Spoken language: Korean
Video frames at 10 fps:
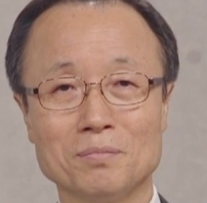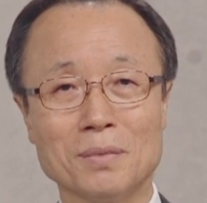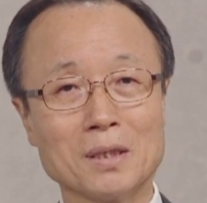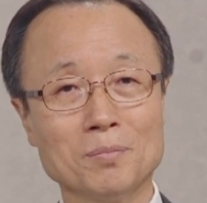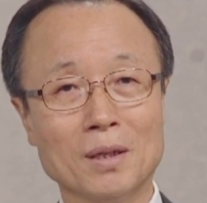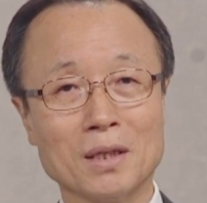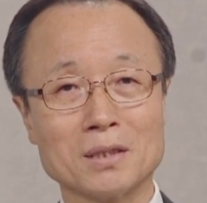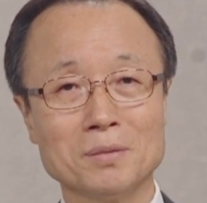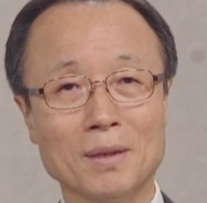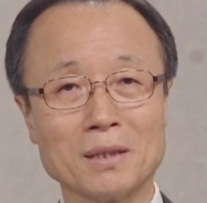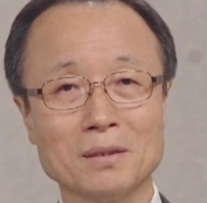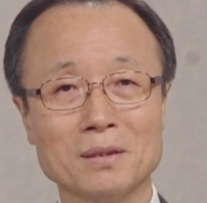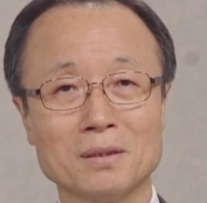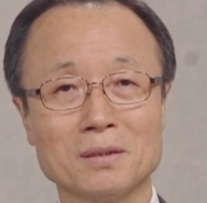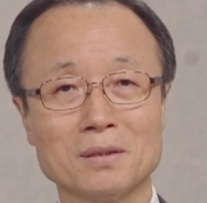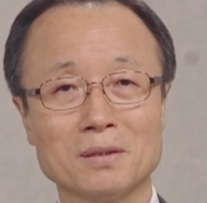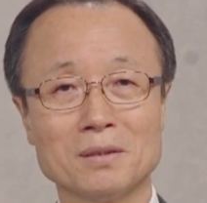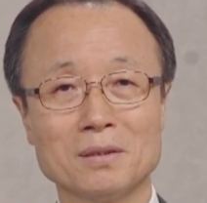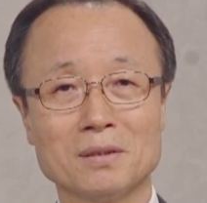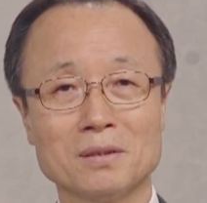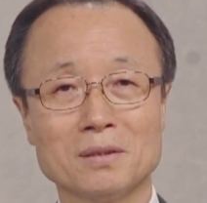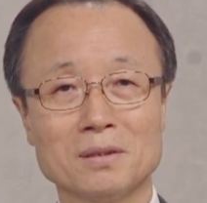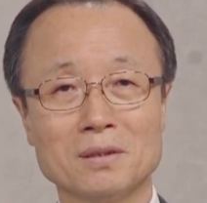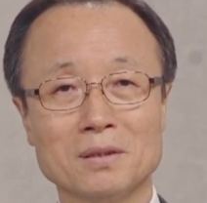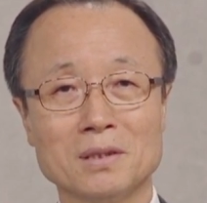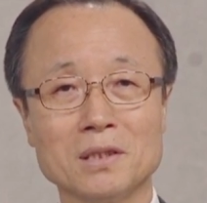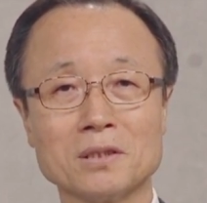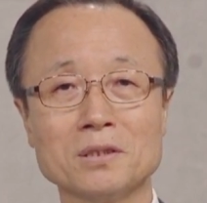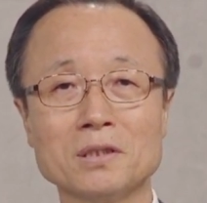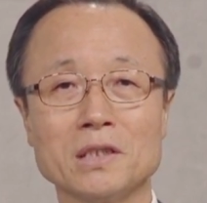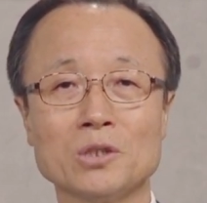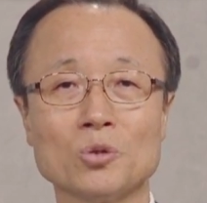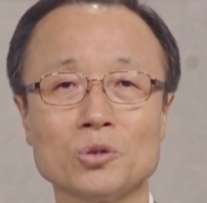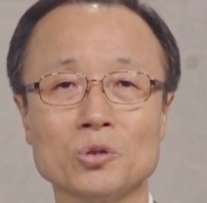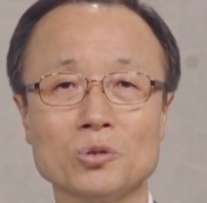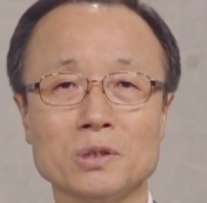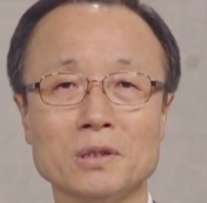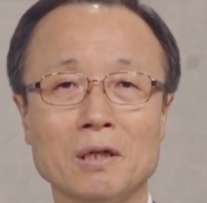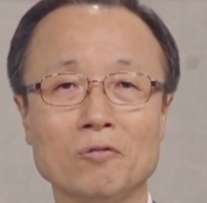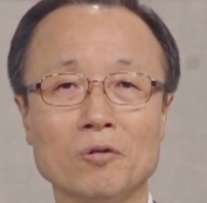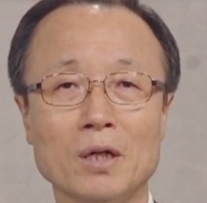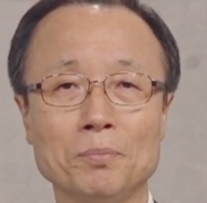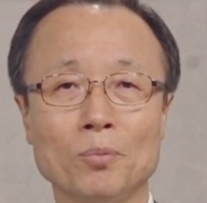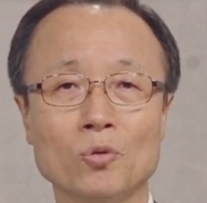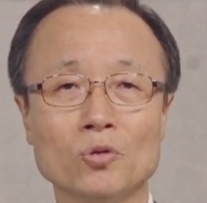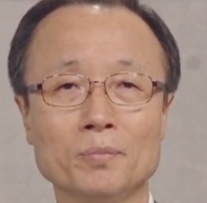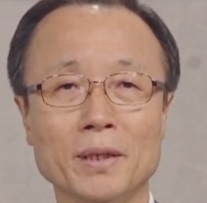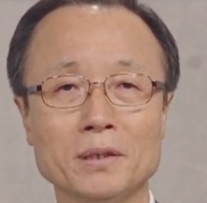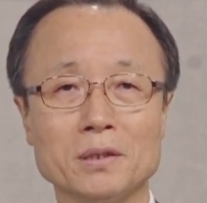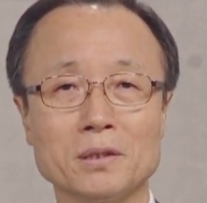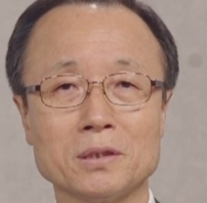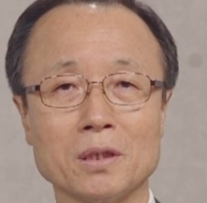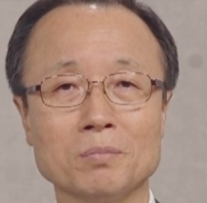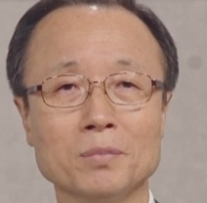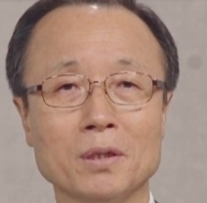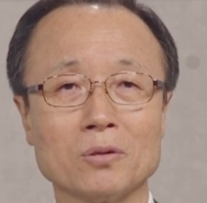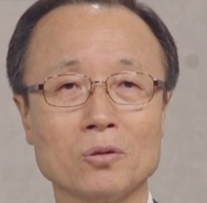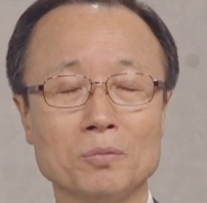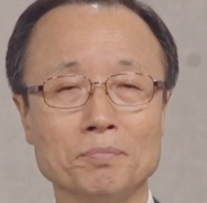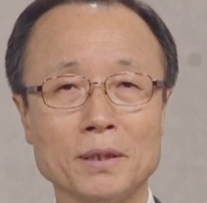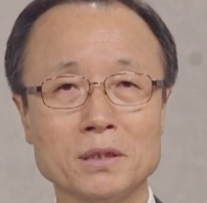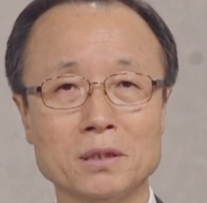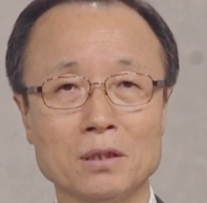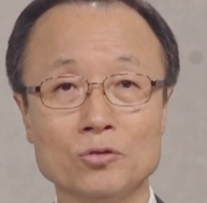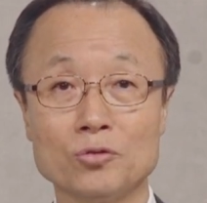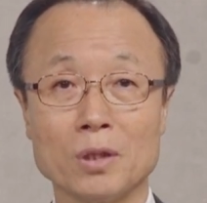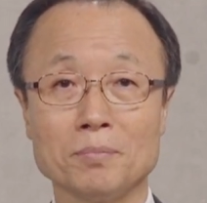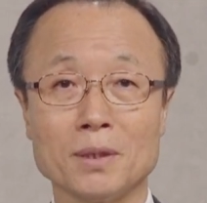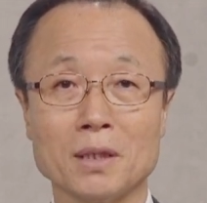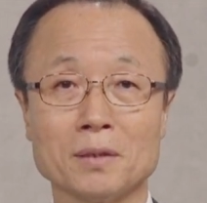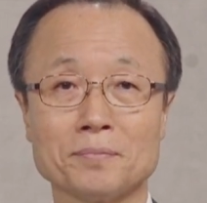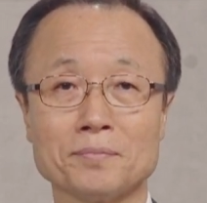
맞는 말 같지만 이것은 기독교 신앙과 복음의 정면으로 배치되는 주장입니다.